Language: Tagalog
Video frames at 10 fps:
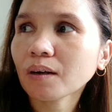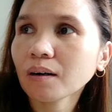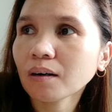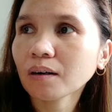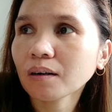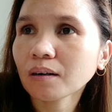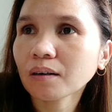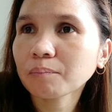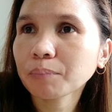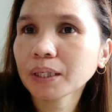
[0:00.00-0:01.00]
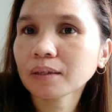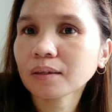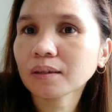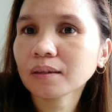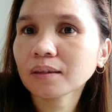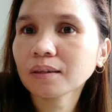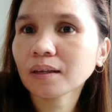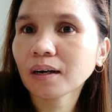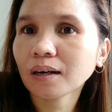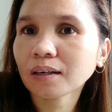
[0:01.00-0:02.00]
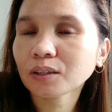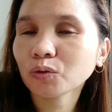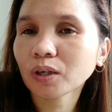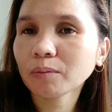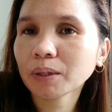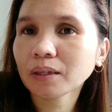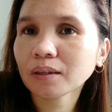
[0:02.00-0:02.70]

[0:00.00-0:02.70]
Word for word: uh, meet uh, you can meet